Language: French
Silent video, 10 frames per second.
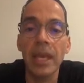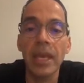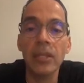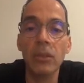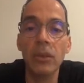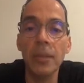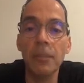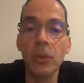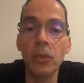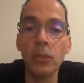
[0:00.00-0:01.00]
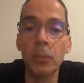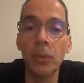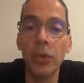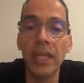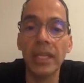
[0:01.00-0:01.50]
est-ce que l'hypnose
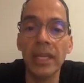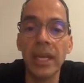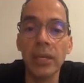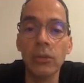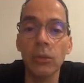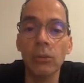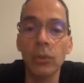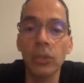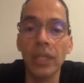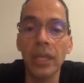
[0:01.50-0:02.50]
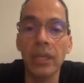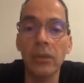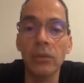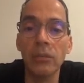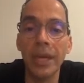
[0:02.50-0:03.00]
peut aider à surmonter
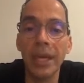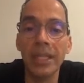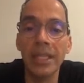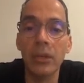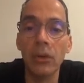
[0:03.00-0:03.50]
une maladie